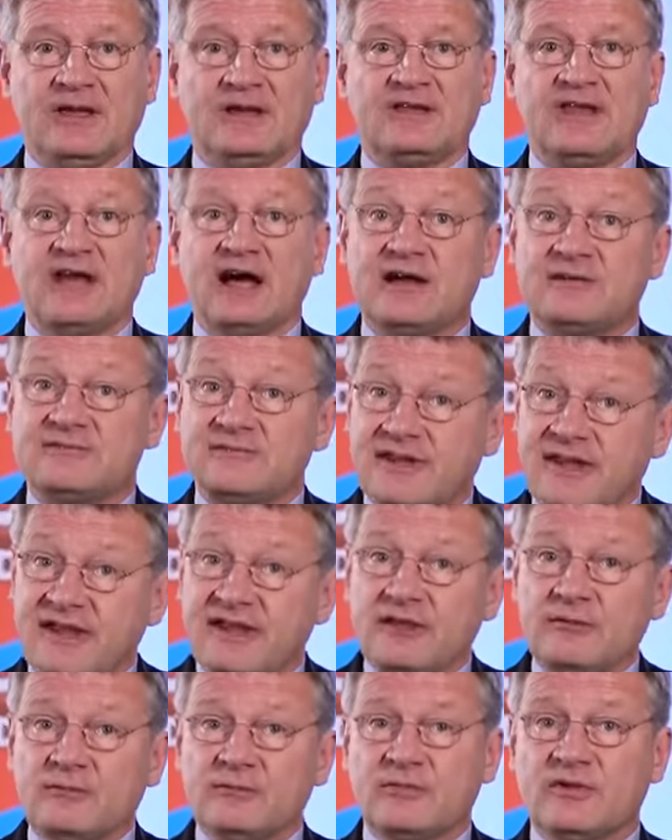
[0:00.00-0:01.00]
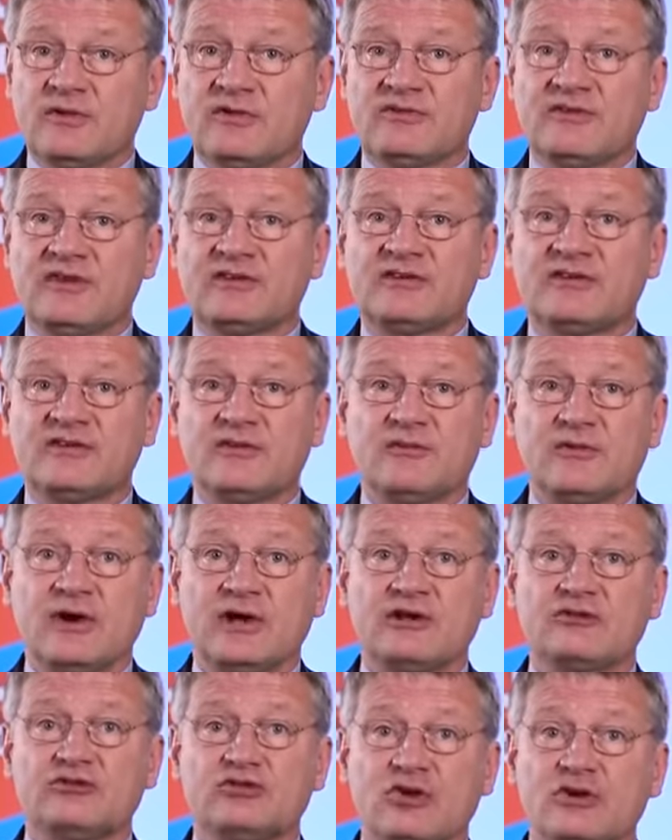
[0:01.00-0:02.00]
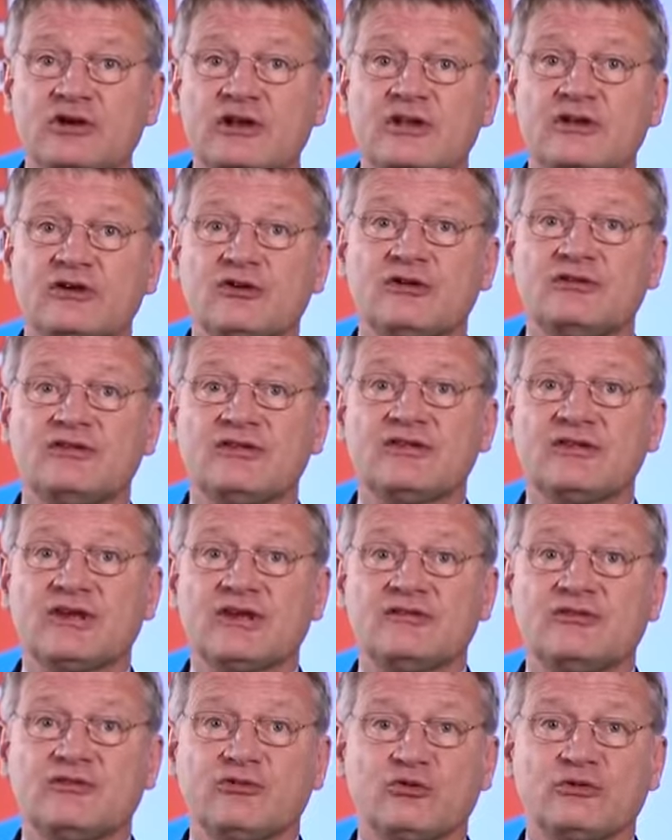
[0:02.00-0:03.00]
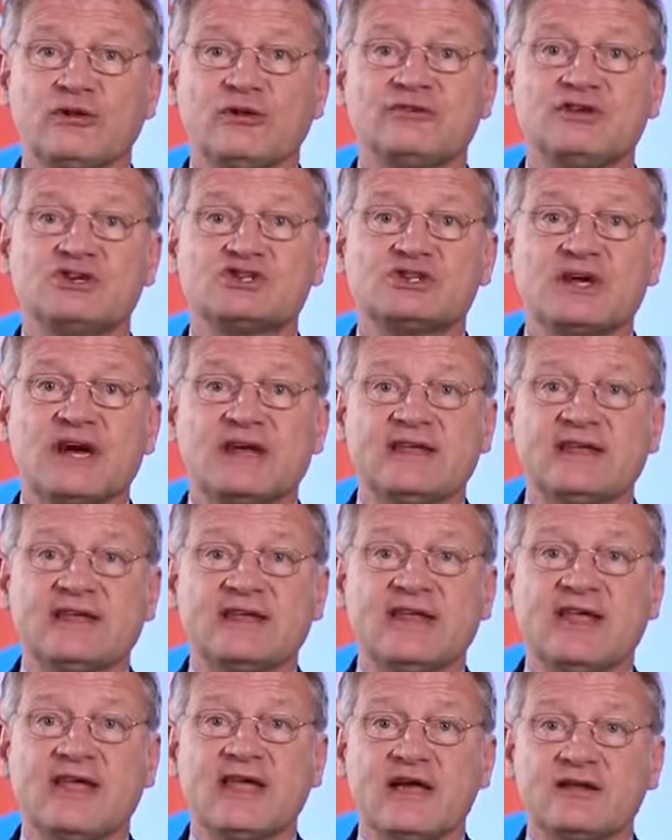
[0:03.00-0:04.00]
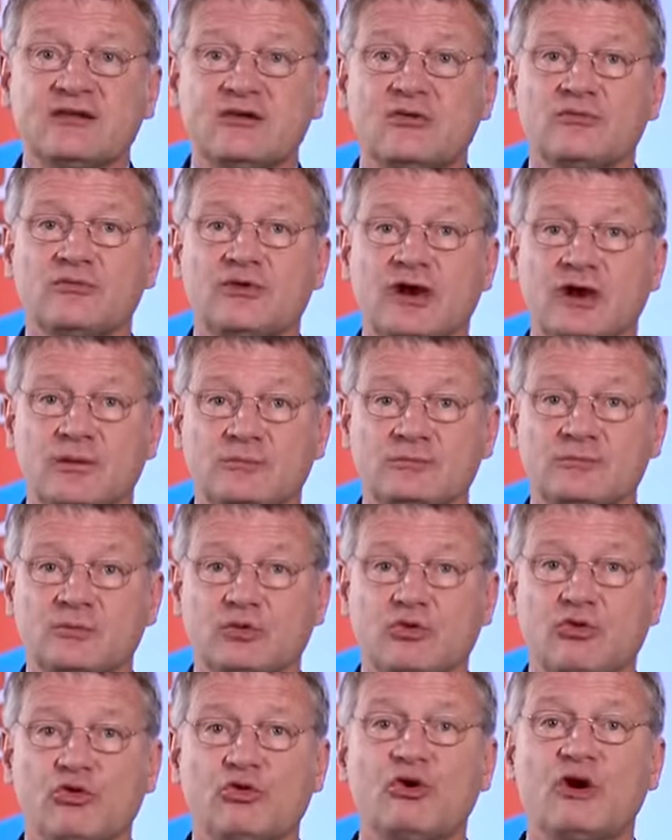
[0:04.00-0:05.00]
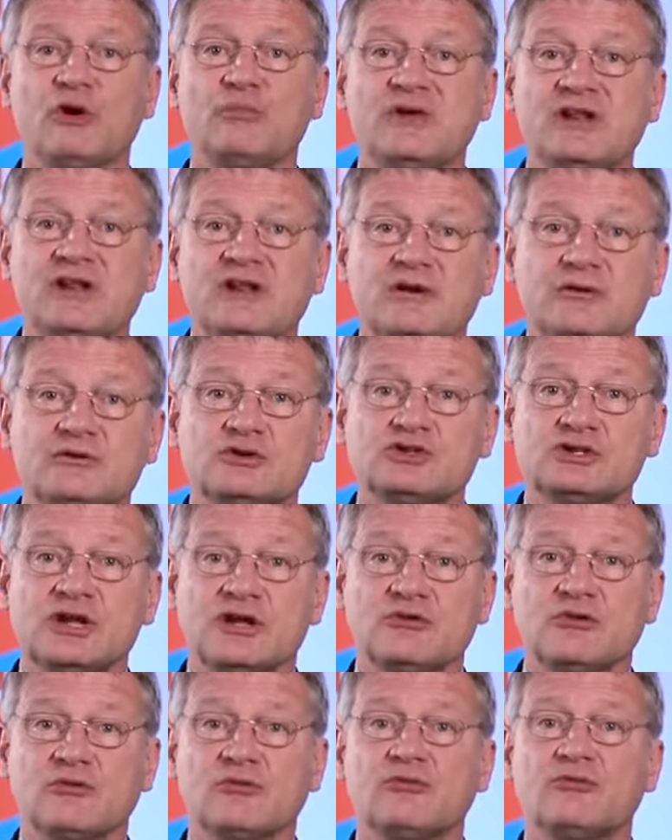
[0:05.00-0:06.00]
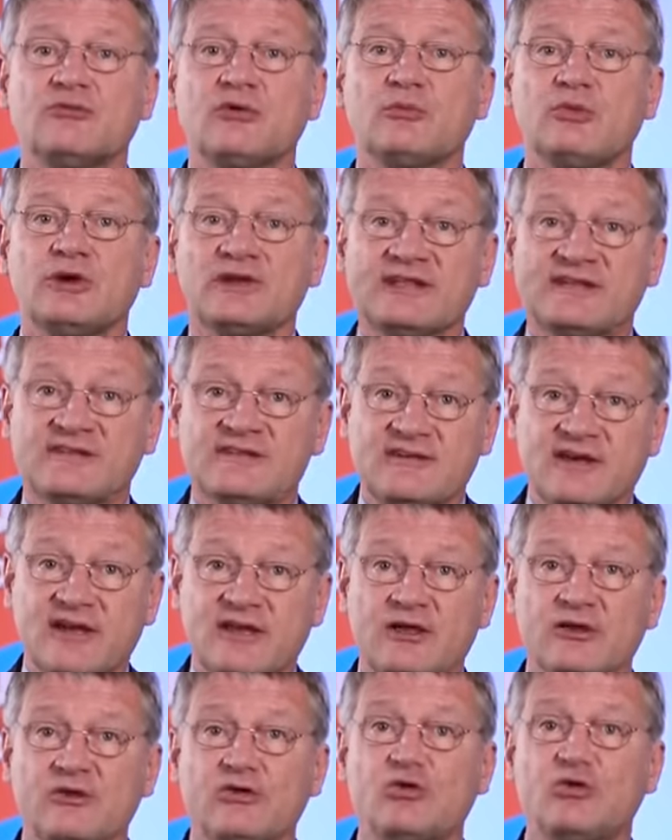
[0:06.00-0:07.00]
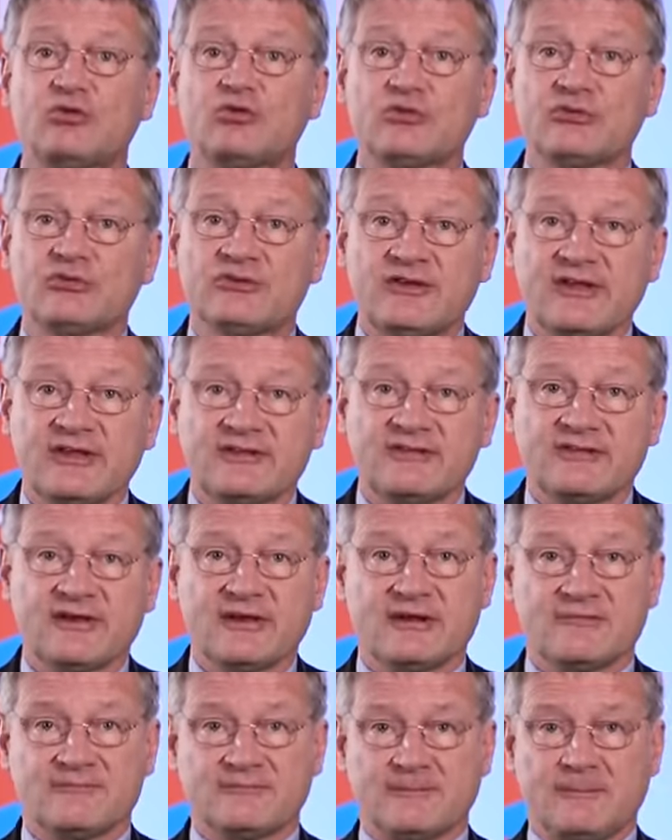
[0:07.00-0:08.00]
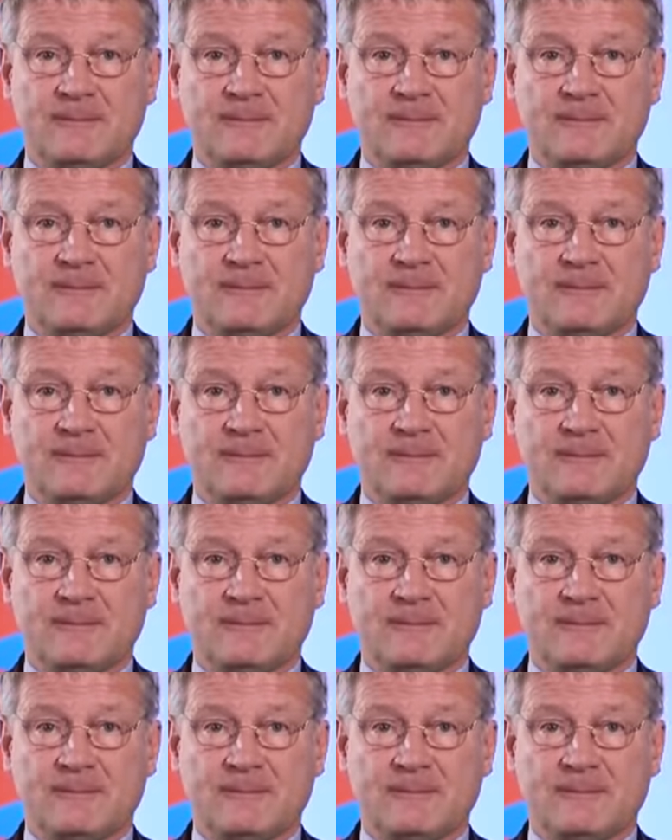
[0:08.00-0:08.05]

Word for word: Die AfD setzt sich für eine deutliche Konzentration auf die staatlichen Kernaufgaben durch höhere Mittelausstattung für Polizei und Justiz ein.